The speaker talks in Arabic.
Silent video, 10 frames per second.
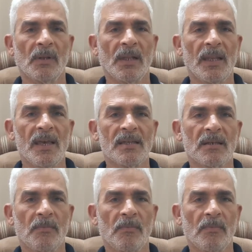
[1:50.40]

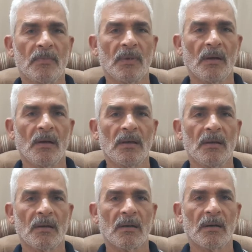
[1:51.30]
لازم
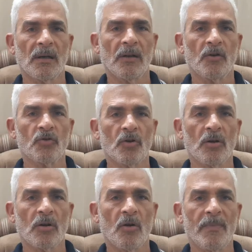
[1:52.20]
نغير
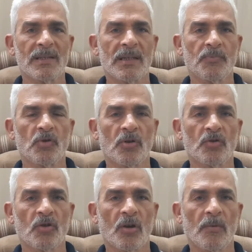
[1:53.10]
النشاره وما نسيبش
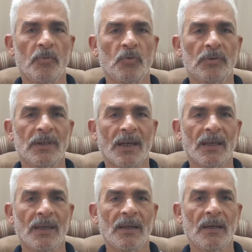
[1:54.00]
النشاره بدون
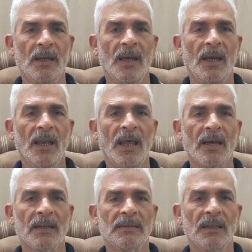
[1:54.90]
تغيير
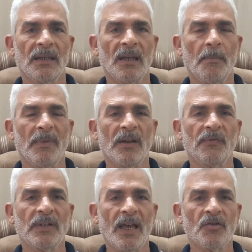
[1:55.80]
الحاجه الثانيه ما
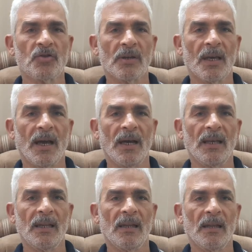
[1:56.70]
نفتحش
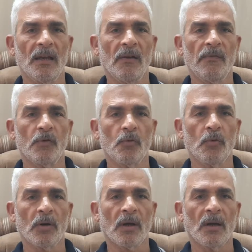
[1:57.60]
على
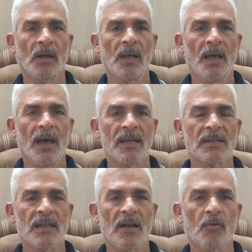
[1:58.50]
الفروخ
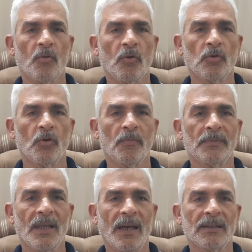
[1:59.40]
اثناء وجودهم
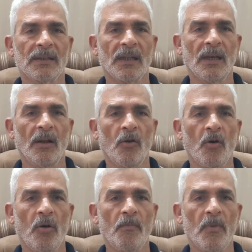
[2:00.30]
تحت
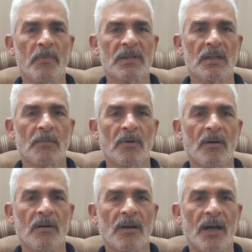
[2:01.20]
الام
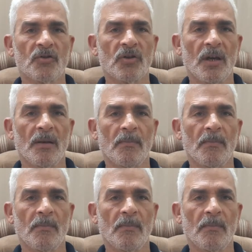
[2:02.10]
باستمرار عشان